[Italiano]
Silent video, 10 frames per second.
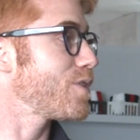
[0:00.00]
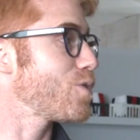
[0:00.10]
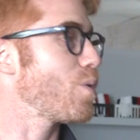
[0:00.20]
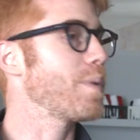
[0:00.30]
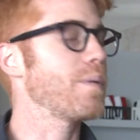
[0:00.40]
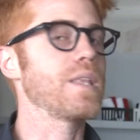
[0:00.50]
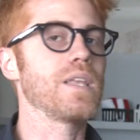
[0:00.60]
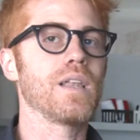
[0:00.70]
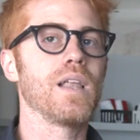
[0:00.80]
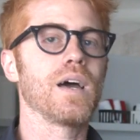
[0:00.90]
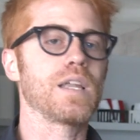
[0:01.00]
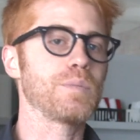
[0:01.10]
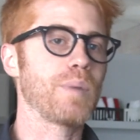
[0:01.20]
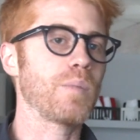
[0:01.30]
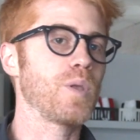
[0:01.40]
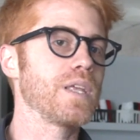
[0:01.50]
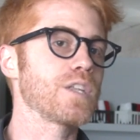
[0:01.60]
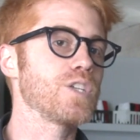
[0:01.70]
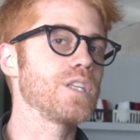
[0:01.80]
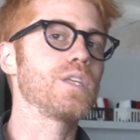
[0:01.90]
che facevamo prima del risparmio
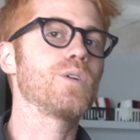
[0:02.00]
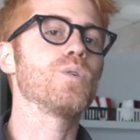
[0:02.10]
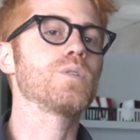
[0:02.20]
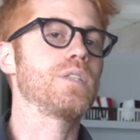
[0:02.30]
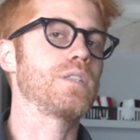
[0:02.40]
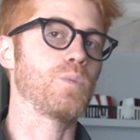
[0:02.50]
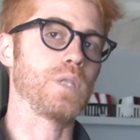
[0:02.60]
energetico, si sta